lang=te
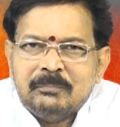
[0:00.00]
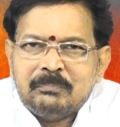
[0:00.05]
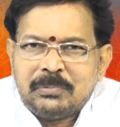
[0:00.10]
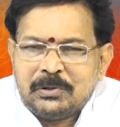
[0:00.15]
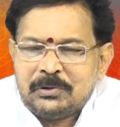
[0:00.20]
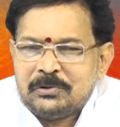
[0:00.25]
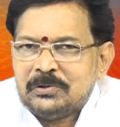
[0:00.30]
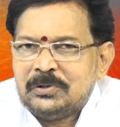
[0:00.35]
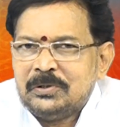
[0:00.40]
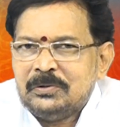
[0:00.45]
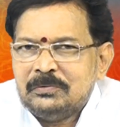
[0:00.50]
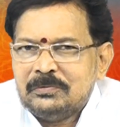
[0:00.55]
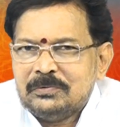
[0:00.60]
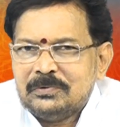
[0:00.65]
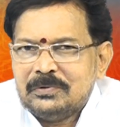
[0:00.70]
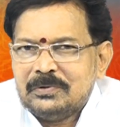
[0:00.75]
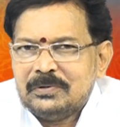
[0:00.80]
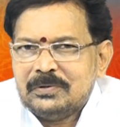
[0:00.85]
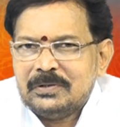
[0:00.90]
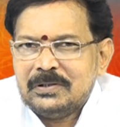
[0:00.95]
ప్రస్తుతం
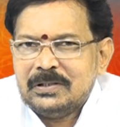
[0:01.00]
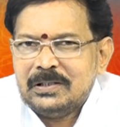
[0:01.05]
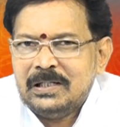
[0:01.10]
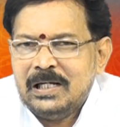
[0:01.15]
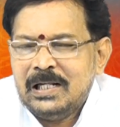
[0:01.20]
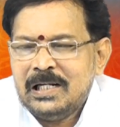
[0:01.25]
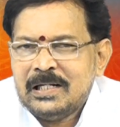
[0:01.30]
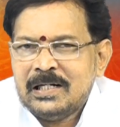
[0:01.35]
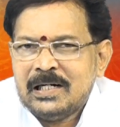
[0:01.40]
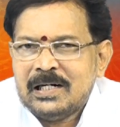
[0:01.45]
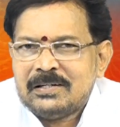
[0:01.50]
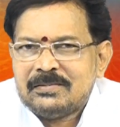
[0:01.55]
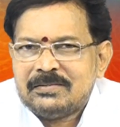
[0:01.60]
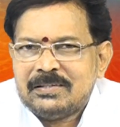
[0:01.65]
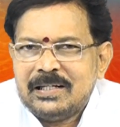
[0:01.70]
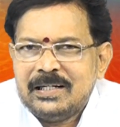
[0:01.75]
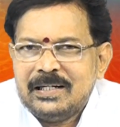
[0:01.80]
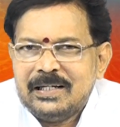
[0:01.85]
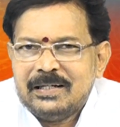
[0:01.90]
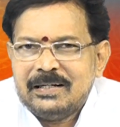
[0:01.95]
ఏలినాటి
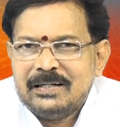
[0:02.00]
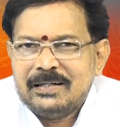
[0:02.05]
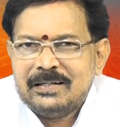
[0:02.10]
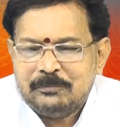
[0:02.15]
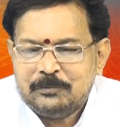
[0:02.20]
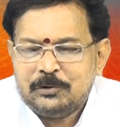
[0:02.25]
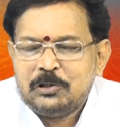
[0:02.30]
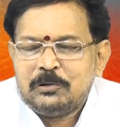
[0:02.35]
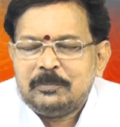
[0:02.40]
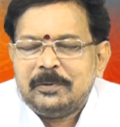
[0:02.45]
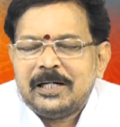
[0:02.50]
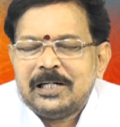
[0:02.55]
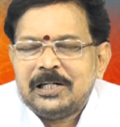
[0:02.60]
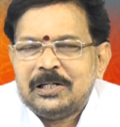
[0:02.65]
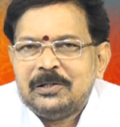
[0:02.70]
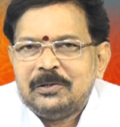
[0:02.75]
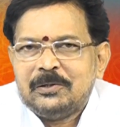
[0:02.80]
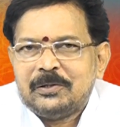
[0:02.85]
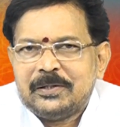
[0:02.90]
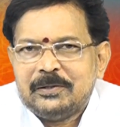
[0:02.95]
సిని మూడవ
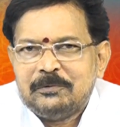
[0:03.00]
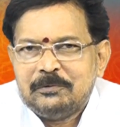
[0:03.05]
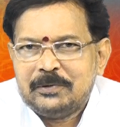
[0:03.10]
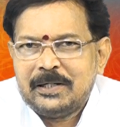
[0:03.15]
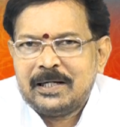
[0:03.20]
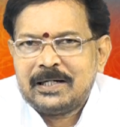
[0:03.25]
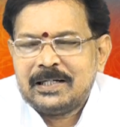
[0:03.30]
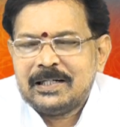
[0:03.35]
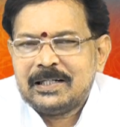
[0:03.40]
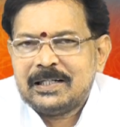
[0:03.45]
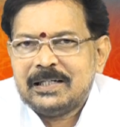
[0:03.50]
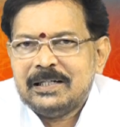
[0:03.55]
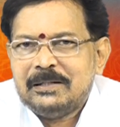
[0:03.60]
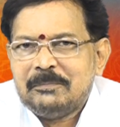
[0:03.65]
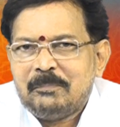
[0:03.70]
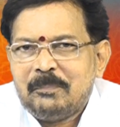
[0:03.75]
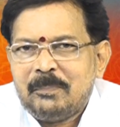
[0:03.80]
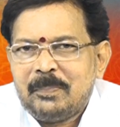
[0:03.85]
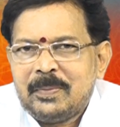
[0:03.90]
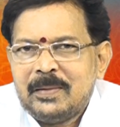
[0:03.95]
భాగంలోకి ఉన్నారు కనుక
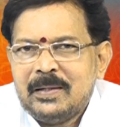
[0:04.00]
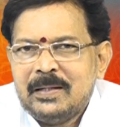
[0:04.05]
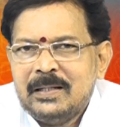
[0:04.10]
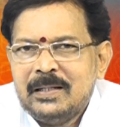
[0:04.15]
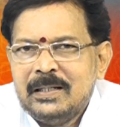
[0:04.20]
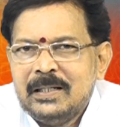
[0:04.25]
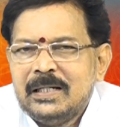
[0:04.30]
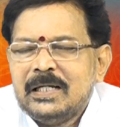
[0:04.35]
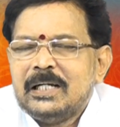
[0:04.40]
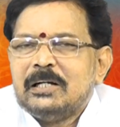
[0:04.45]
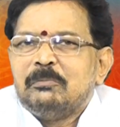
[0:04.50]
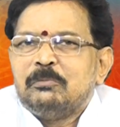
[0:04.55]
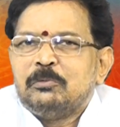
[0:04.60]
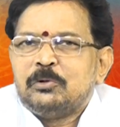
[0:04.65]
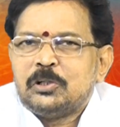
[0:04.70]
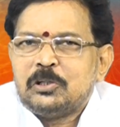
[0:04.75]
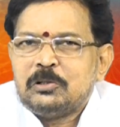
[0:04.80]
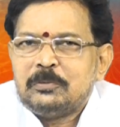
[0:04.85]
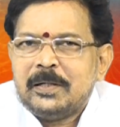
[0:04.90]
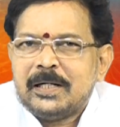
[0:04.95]
ఈ
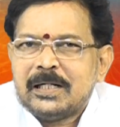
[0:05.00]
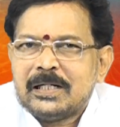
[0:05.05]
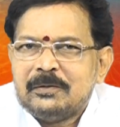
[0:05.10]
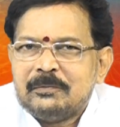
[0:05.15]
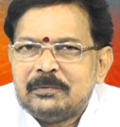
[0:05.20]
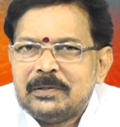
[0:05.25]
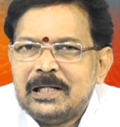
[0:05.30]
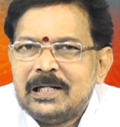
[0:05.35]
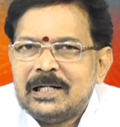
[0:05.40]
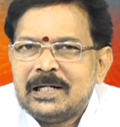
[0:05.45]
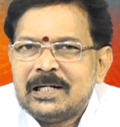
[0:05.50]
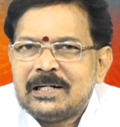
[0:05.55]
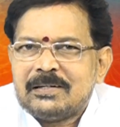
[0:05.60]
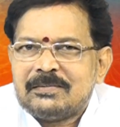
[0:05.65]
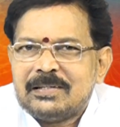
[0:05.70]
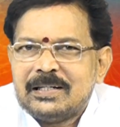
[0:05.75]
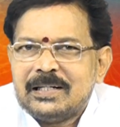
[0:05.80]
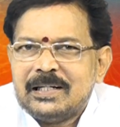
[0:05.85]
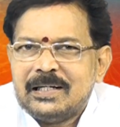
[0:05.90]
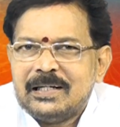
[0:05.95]
మూడవ భాగం ఏలినాడు
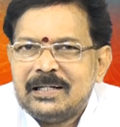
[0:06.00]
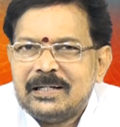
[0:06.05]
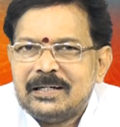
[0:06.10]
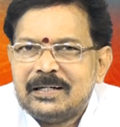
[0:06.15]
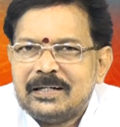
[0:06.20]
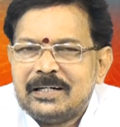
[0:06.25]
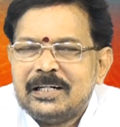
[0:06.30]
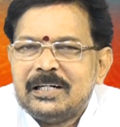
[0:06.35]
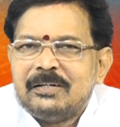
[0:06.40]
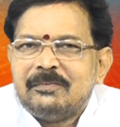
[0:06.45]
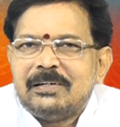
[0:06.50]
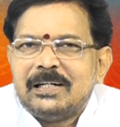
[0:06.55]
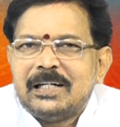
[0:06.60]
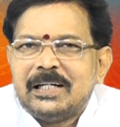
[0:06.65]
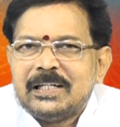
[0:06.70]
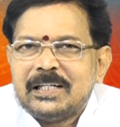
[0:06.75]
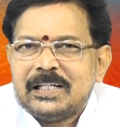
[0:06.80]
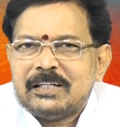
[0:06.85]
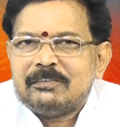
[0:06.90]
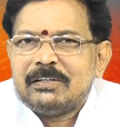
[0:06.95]
సినీ రెండు వేల
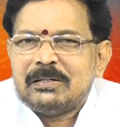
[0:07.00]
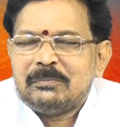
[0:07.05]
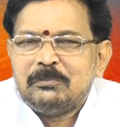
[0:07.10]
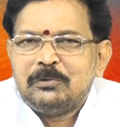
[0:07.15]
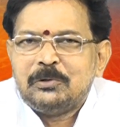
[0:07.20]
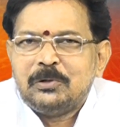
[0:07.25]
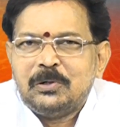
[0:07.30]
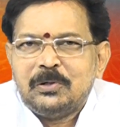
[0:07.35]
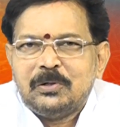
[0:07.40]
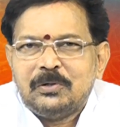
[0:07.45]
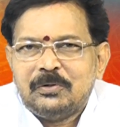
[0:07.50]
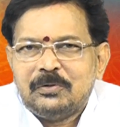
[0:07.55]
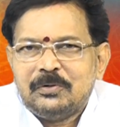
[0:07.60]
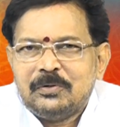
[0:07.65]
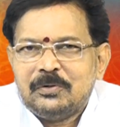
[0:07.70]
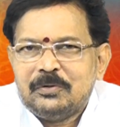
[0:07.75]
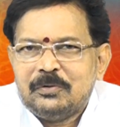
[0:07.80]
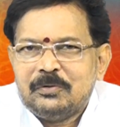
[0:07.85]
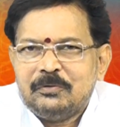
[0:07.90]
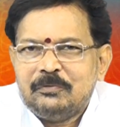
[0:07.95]
ఇరవై మూడులో
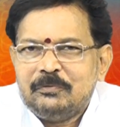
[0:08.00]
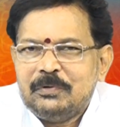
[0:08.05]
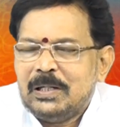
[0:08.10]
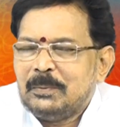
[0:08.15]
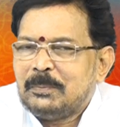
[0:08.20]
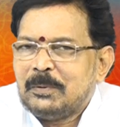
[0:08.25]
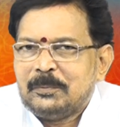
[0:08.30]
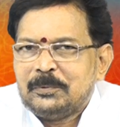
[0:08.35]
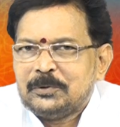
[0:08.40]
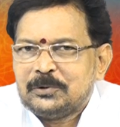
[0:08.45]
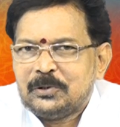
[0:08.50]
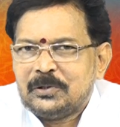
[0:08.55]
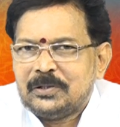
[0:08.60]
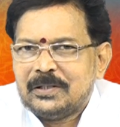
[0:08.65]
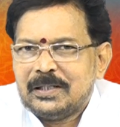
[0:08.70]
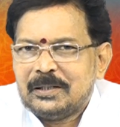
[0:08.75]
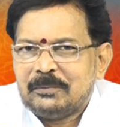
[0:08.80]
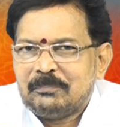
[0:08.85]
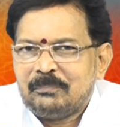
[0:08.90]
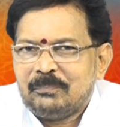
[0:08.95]

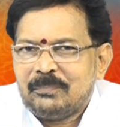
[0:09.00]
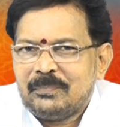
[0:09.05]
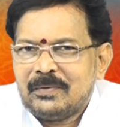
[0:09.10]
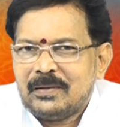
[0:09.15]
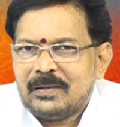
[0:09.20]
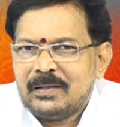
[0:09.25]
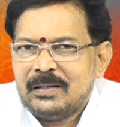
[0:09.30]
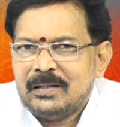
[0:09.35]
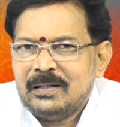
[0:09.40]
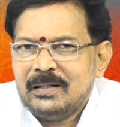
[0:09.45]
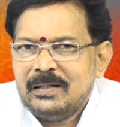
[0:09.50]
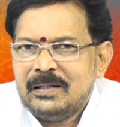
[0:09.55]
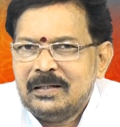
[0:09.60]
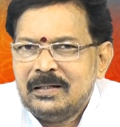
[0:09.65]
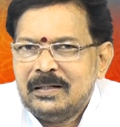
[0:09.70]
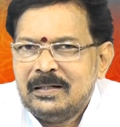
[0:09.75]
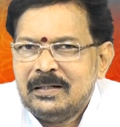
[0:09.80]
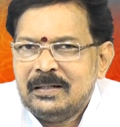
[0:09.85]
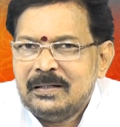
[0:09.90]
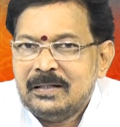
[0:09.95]
వెళ్ళిపోబోతున్నది
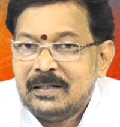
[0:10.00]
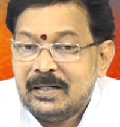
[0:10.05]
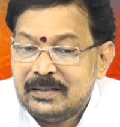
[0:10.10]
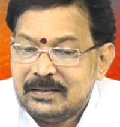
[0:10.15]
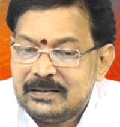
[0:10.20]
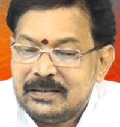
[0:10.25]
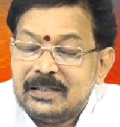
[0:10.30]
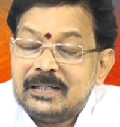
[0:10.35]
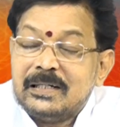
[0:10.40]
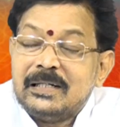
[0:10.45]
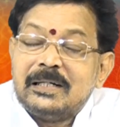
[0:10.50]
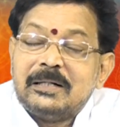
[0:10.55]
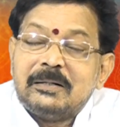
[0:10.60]
అయితే